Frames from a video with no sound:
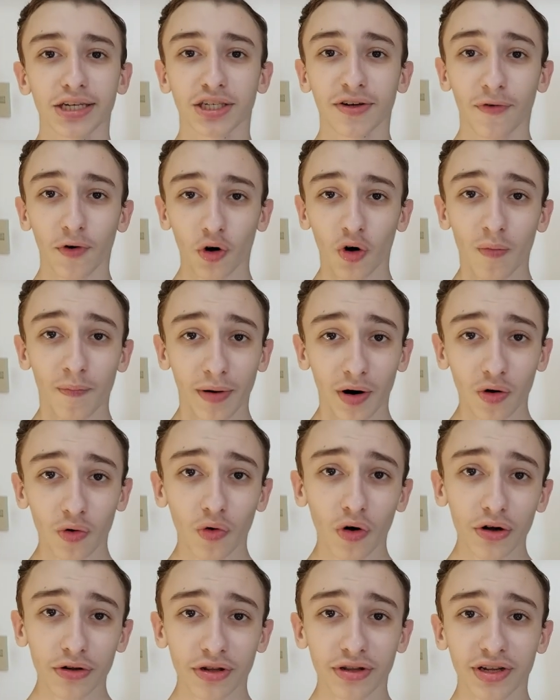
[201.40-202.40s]
Se eu for comprar
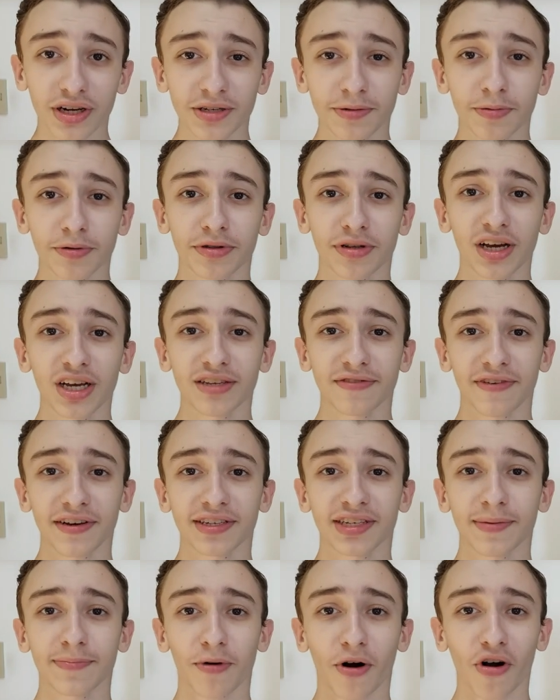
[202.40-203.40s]
algum outro 3x3, vai
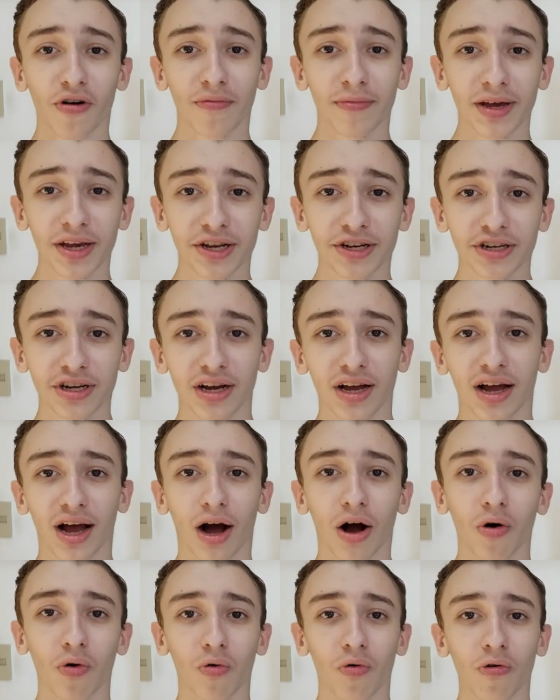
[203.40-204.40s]
ser provavelmente
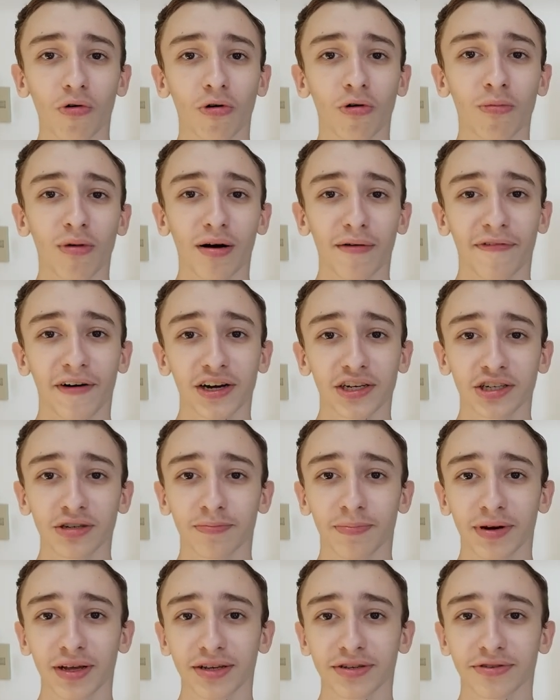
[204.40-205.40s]
algum com uma faixa
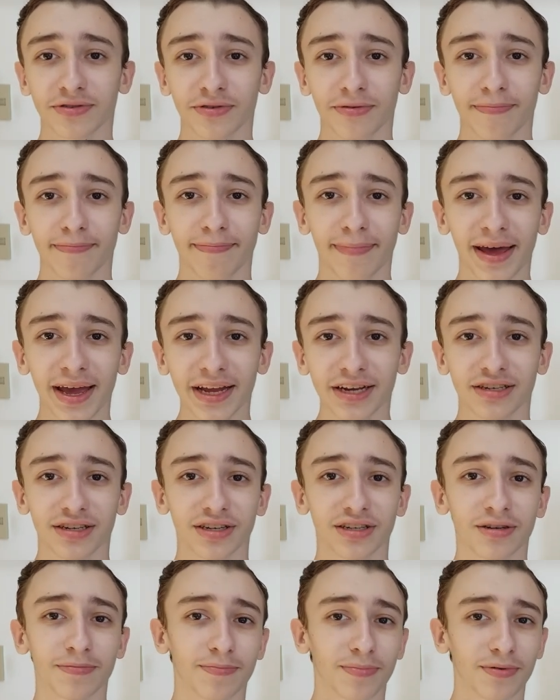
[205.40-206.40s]
de preço
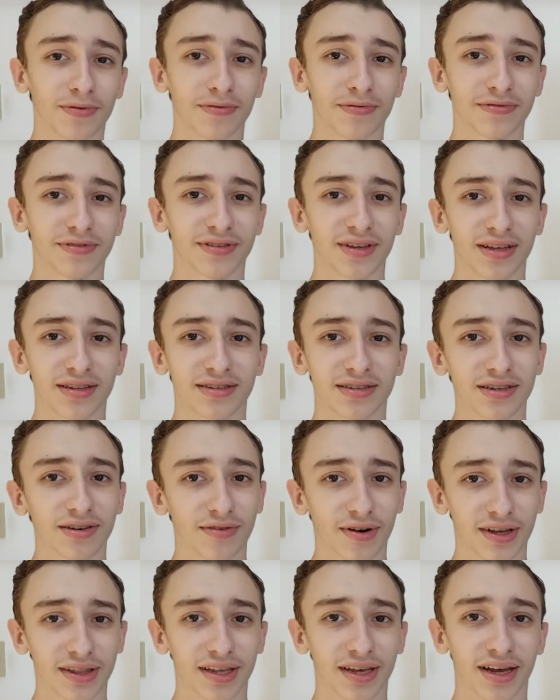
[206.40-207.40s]
média, tipo uns
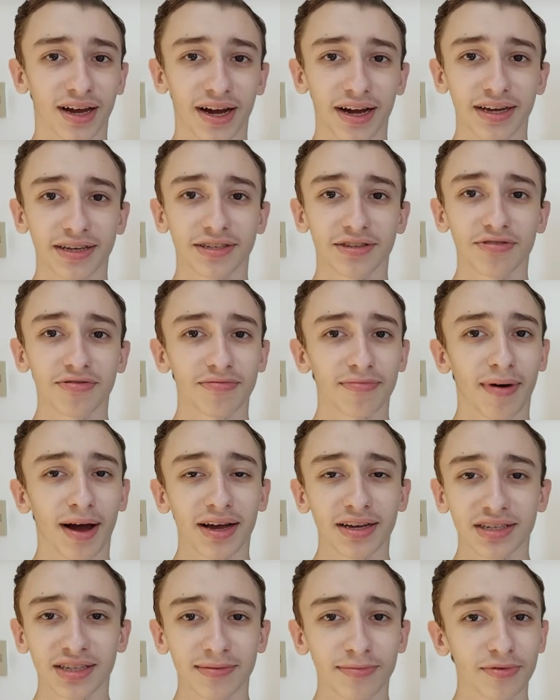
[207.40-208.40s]
150 reais, no
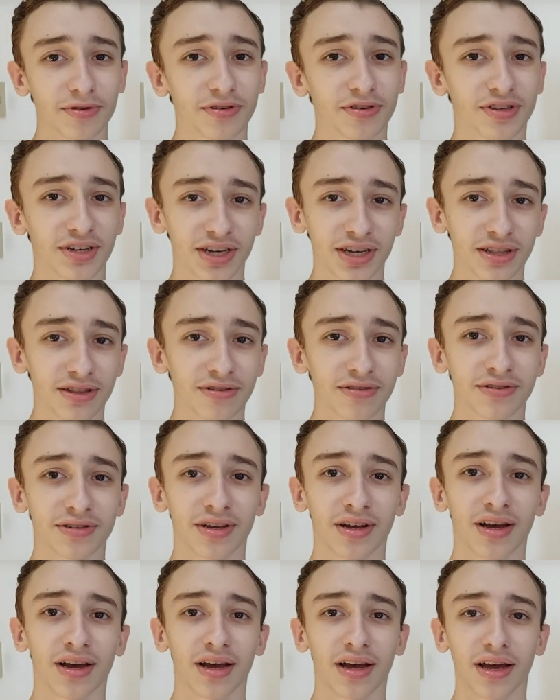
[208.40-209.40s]
máximo 200,
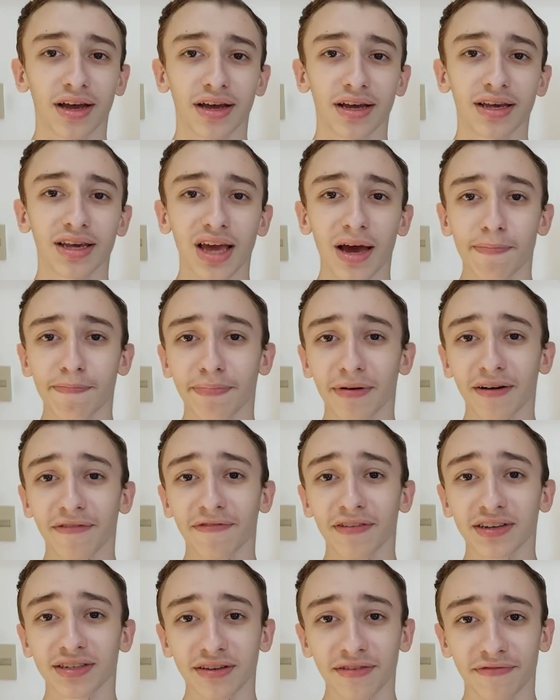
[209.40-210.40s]
que é para
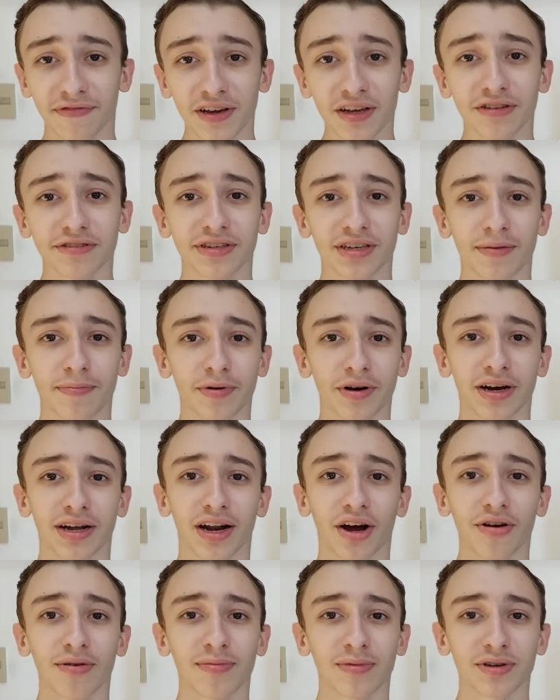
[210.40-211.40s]
fazer vídeos aqui pro
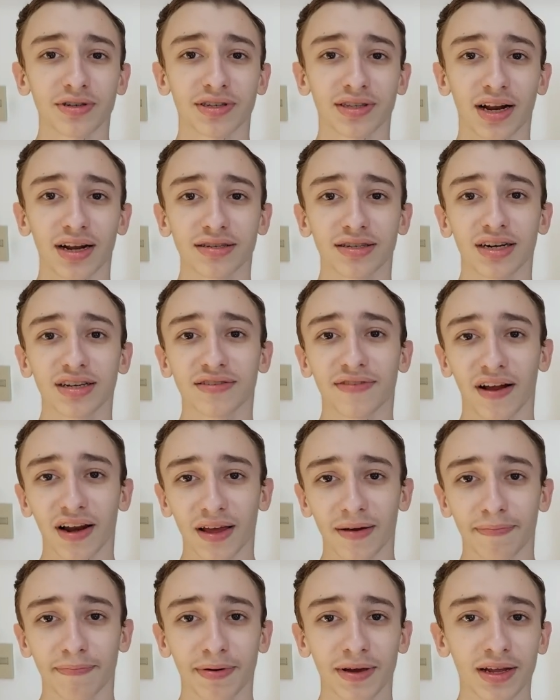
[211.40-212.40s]
canal e mostrar se eles
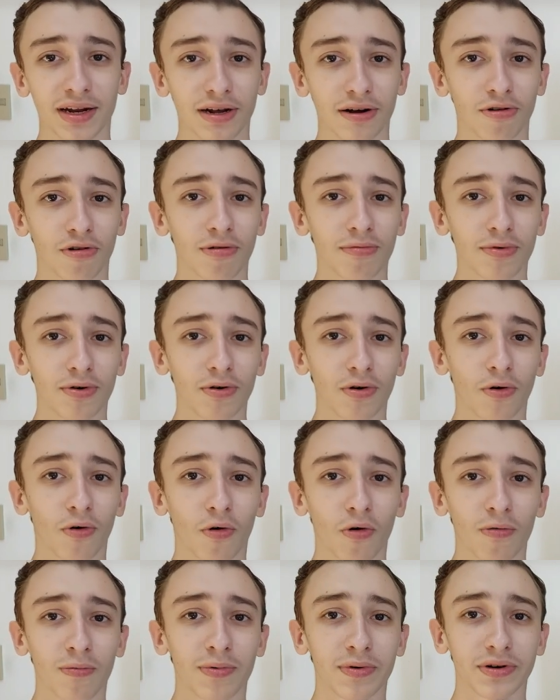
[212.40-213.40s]
valem a pena como
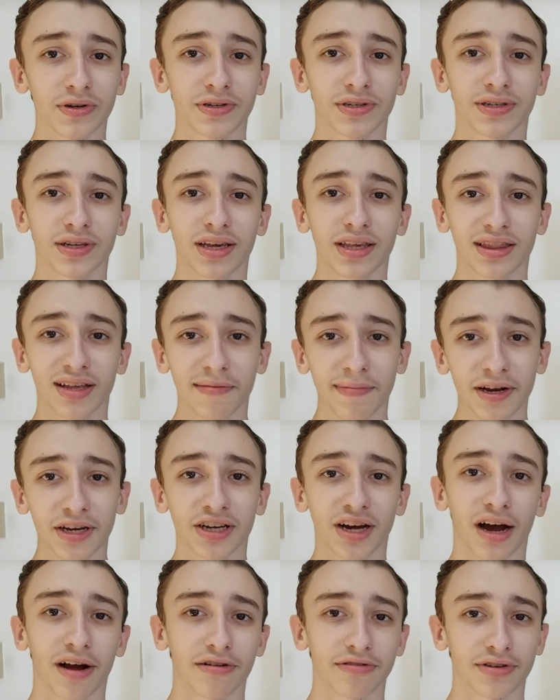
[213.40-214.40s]
cubos
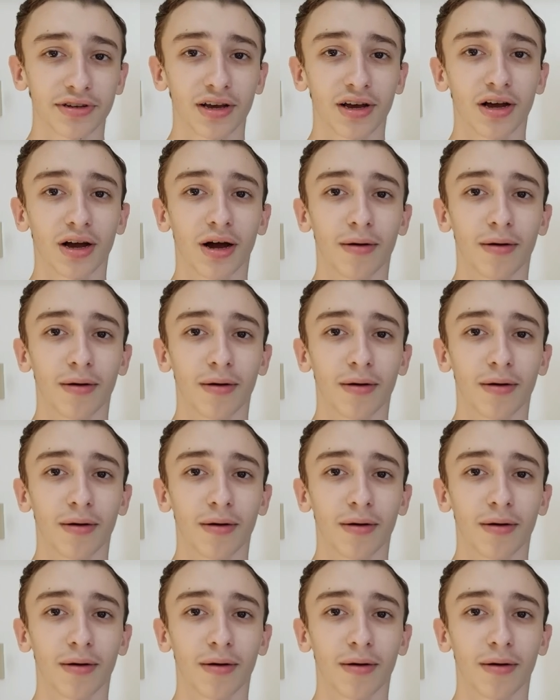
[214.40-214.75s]
intermediários.